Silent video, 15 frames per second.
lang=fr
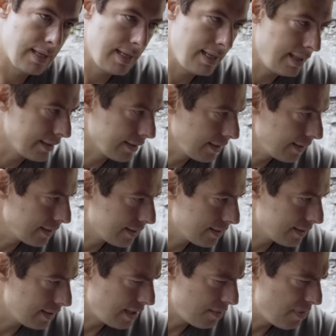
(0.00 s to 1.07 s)

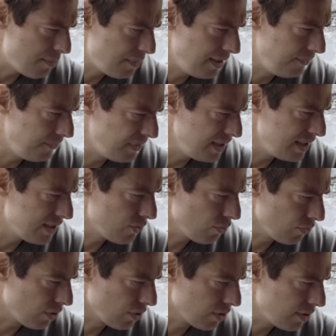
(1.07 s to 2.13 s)
électrique et même les
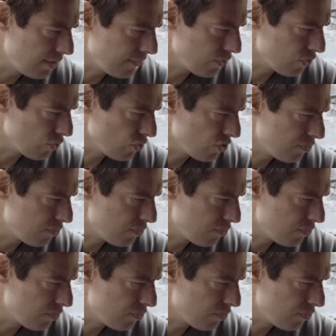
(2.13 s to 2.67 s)
finitions dans le coffre sont